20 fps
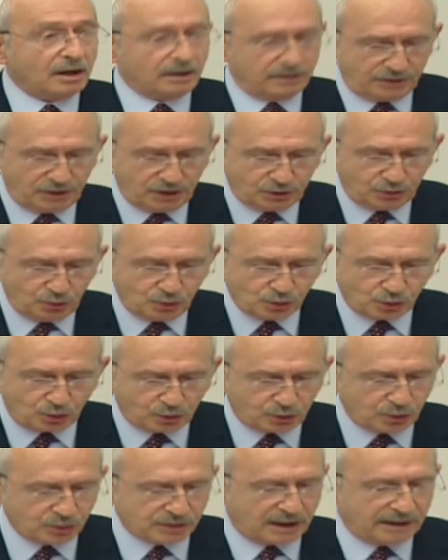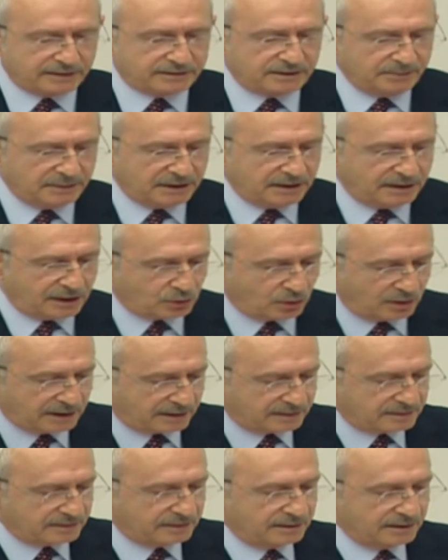736 milyar
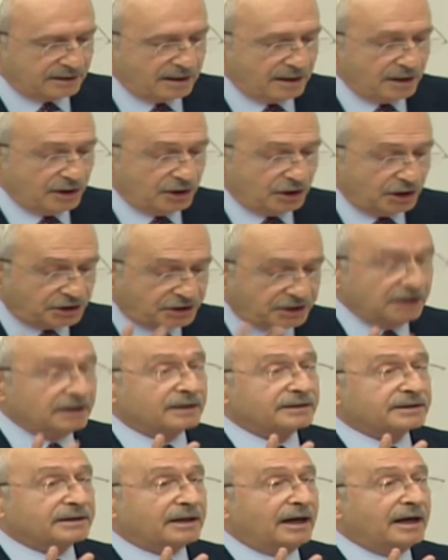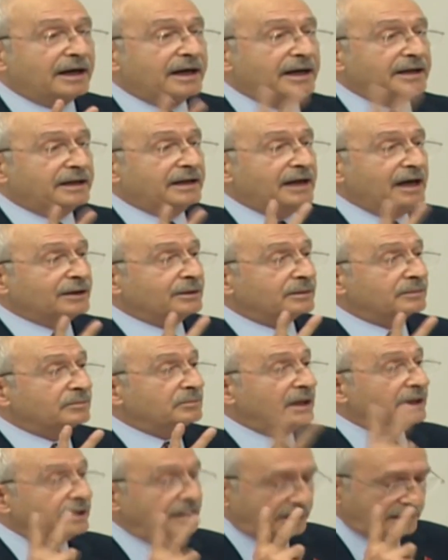dolar. İki yılda eriyen
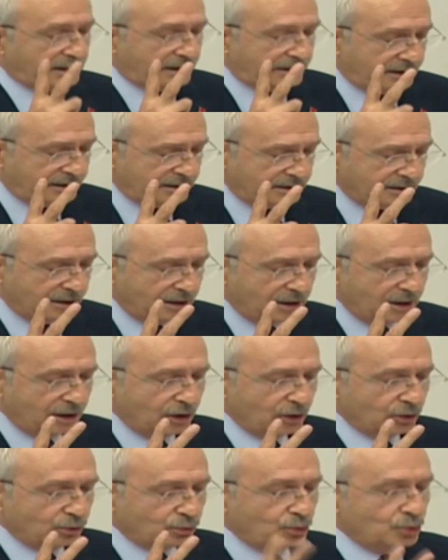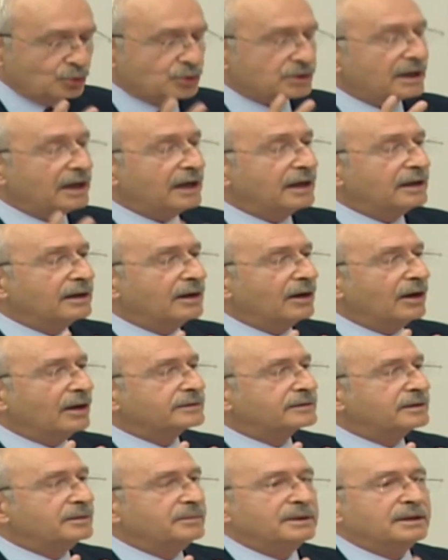milli gelir
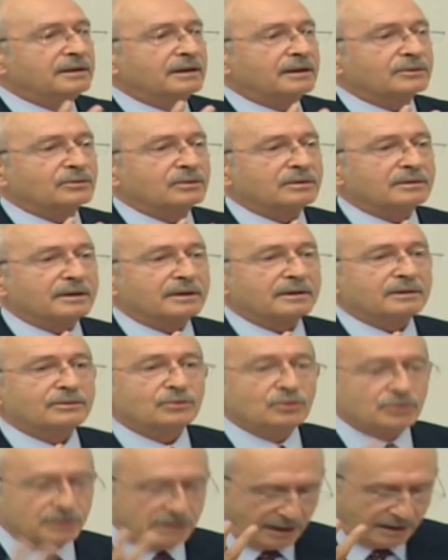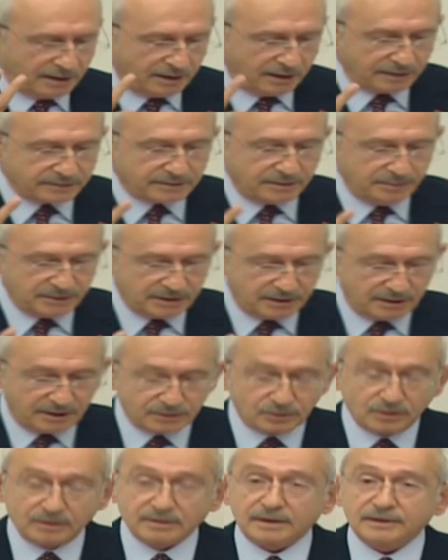156 milyar dolar. 156
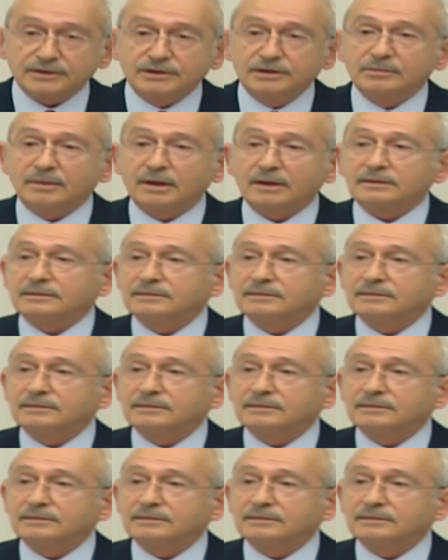milyar doları kim aldı?